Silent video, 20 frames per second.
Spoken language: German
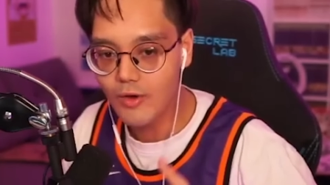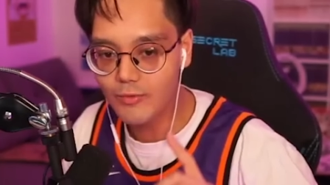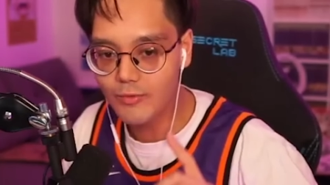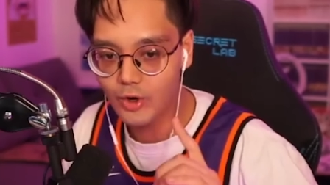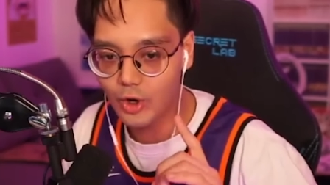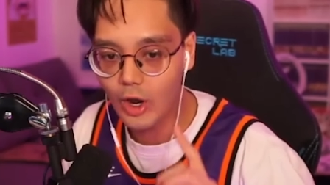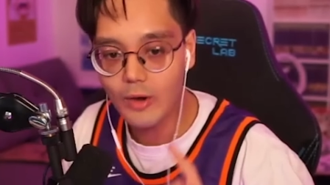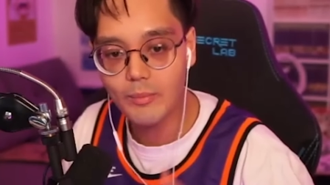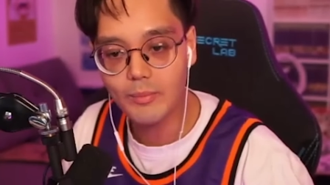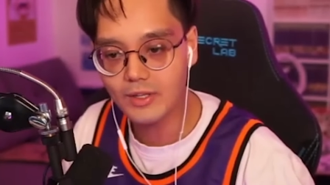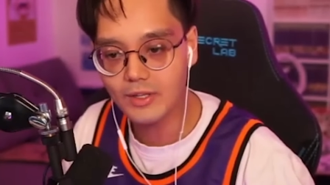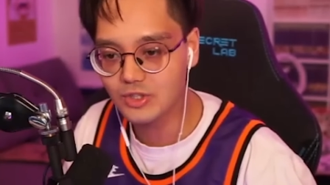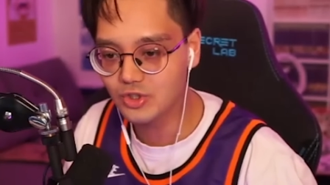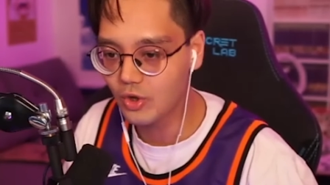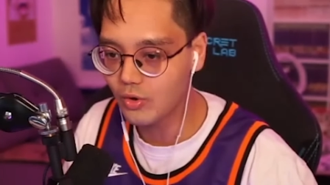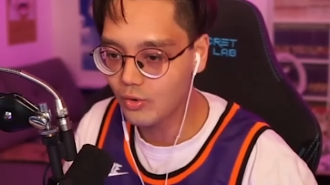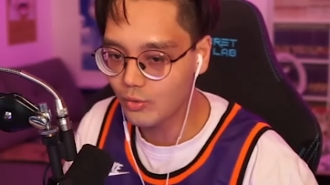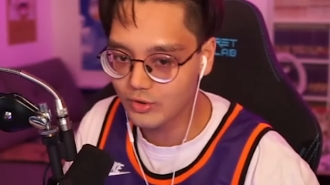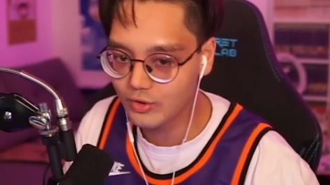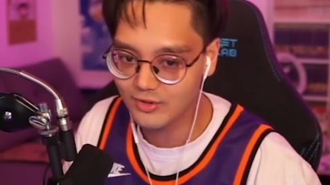wir können bei
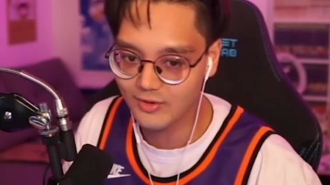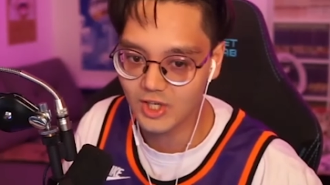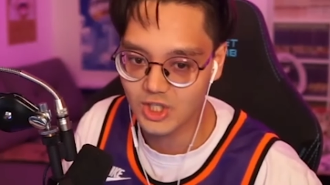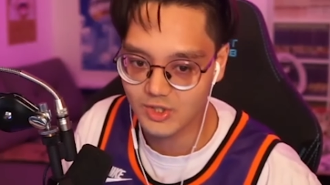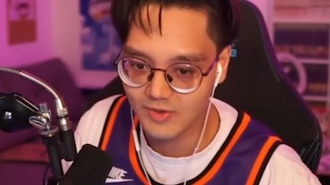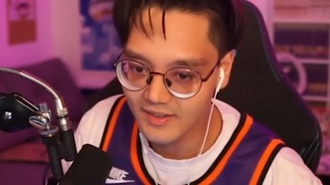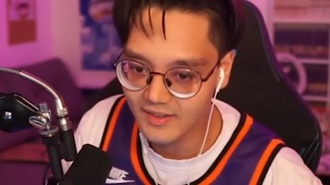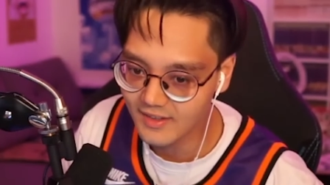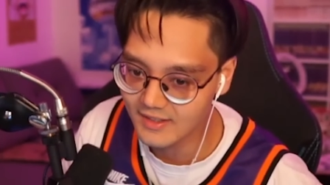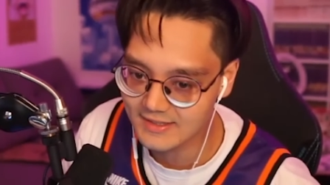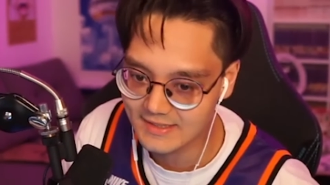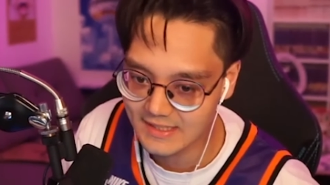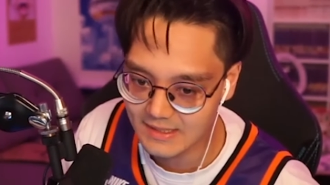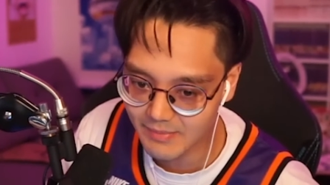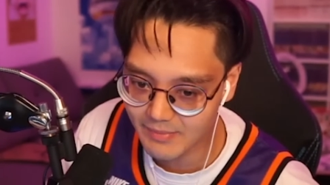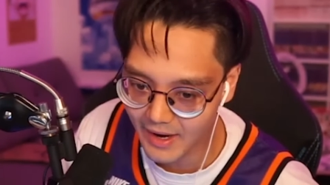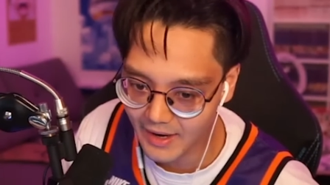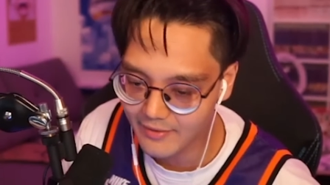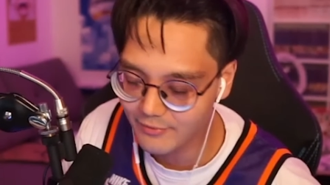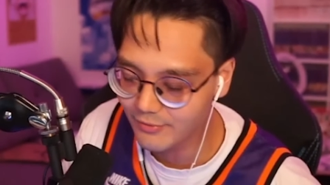Zorro nur zwei Schwerterstil
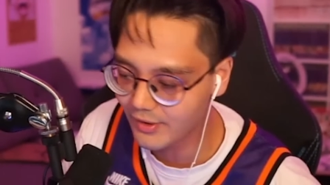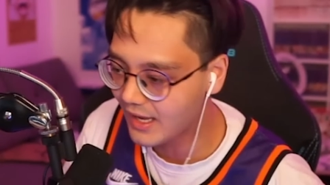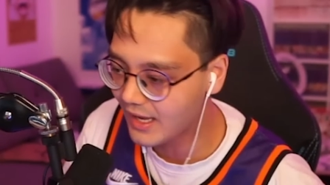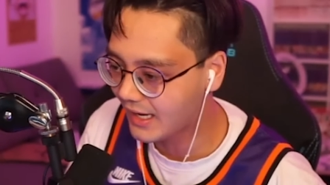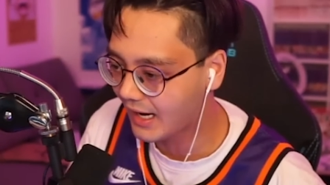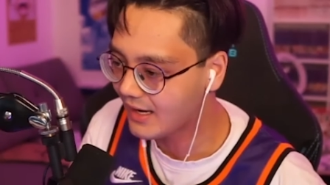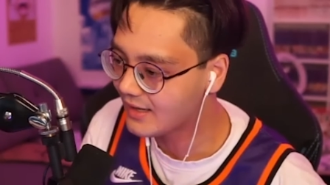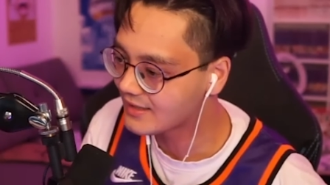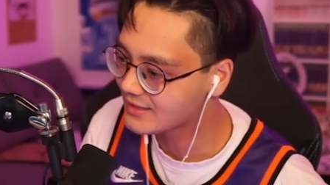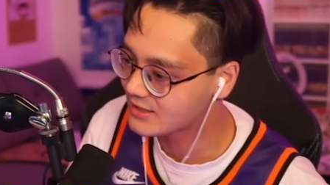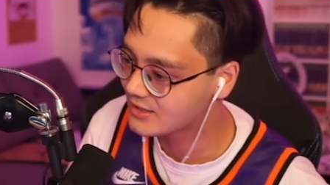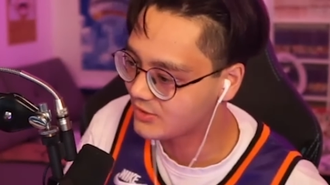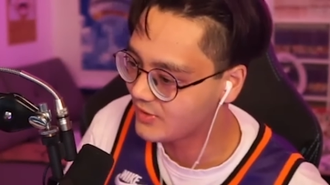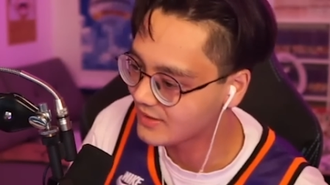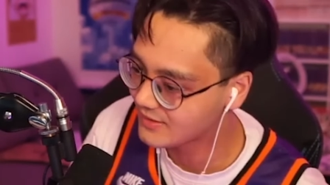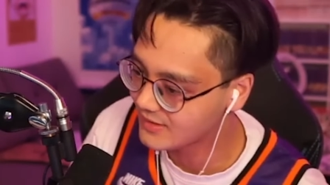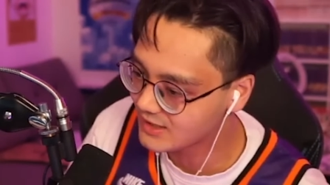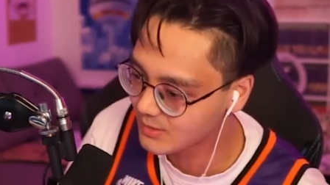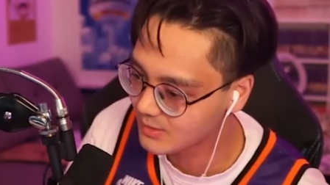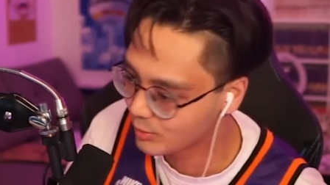machen, weil er kann das
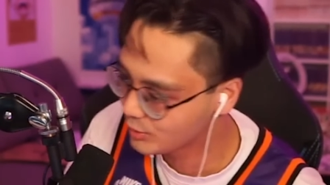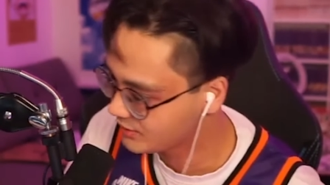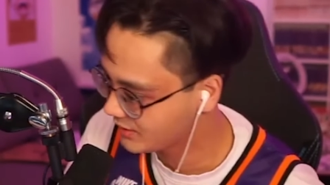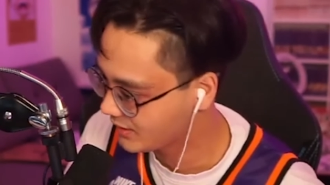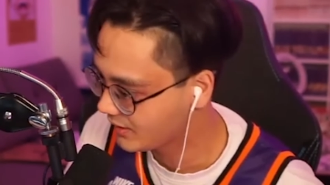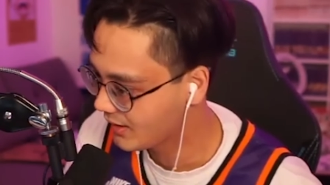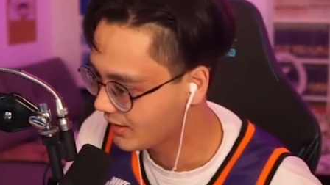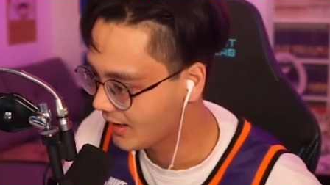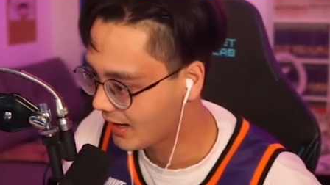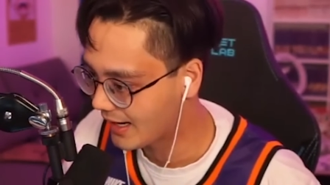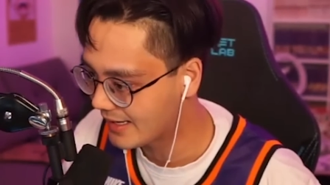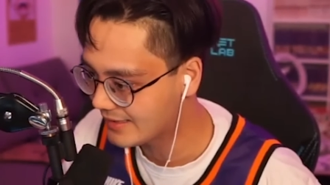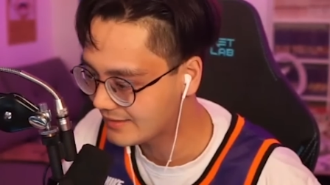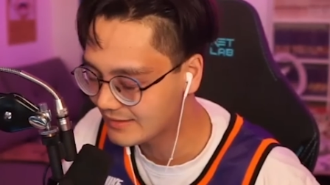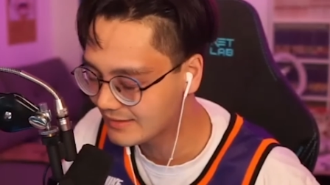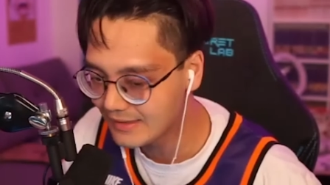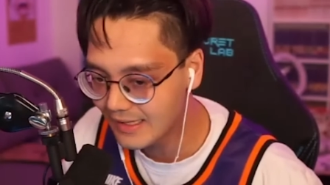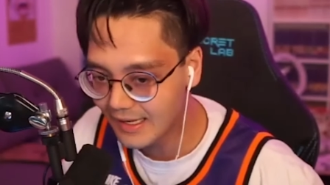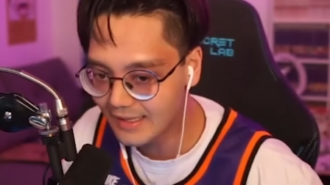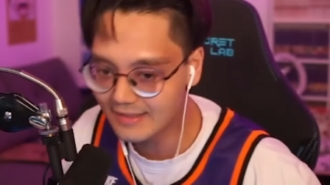Schwert nicht im Mund
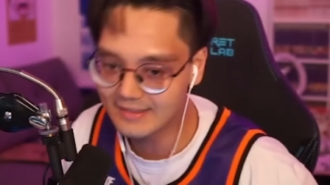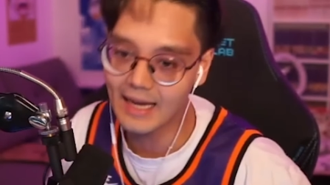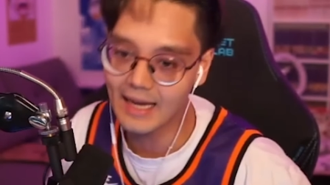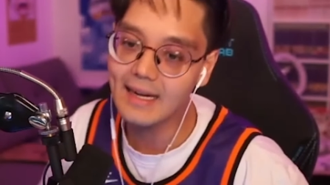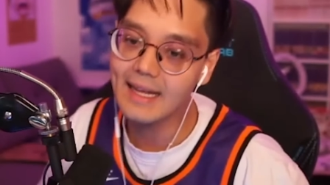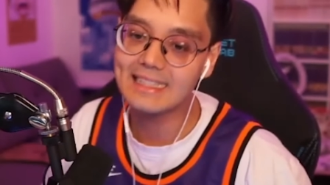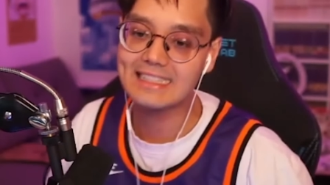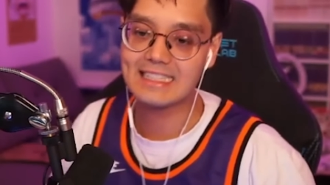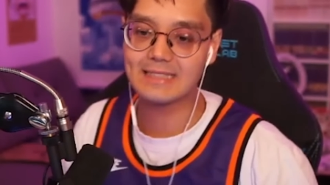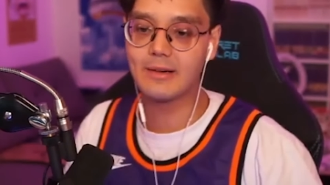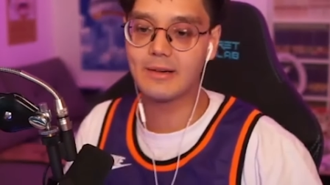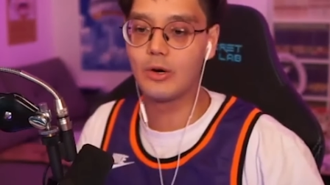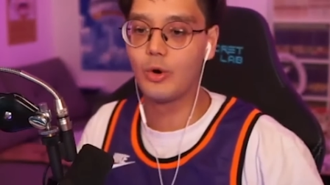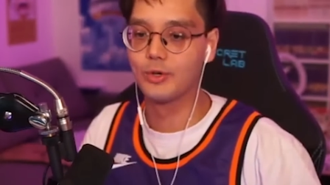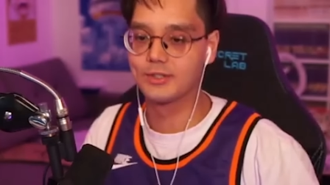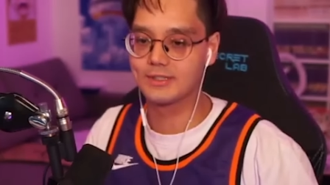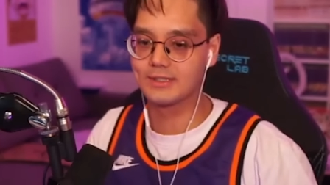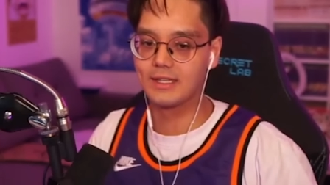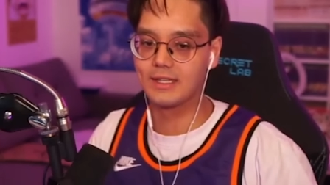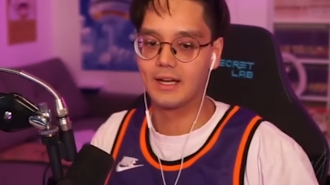halten, dann geht's aber
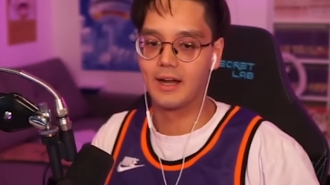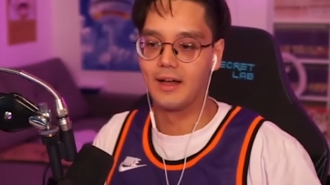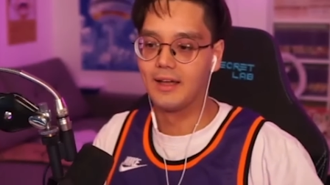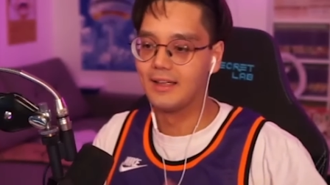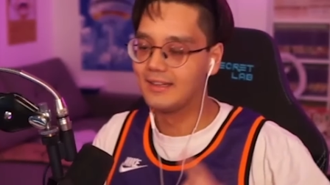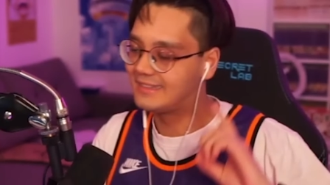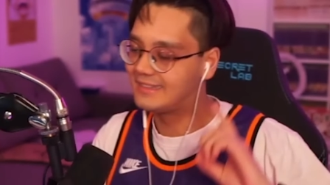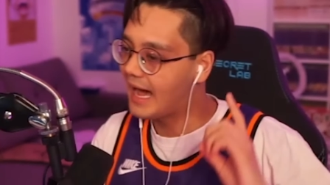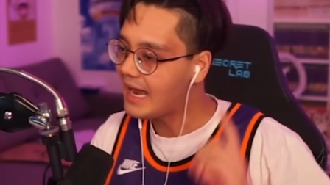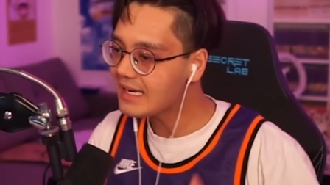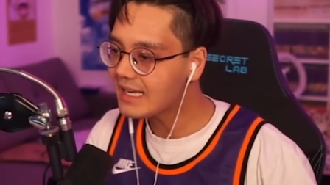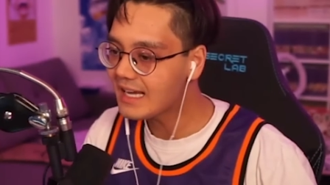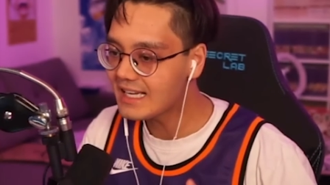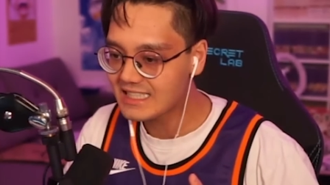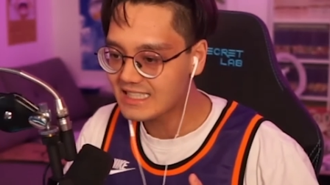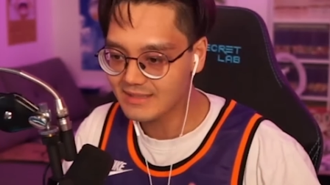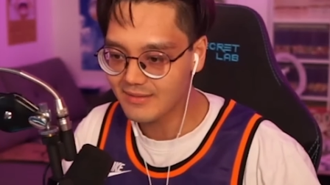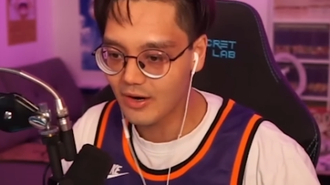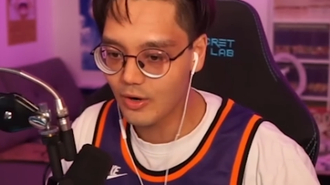los, Digga. Dann geht's aber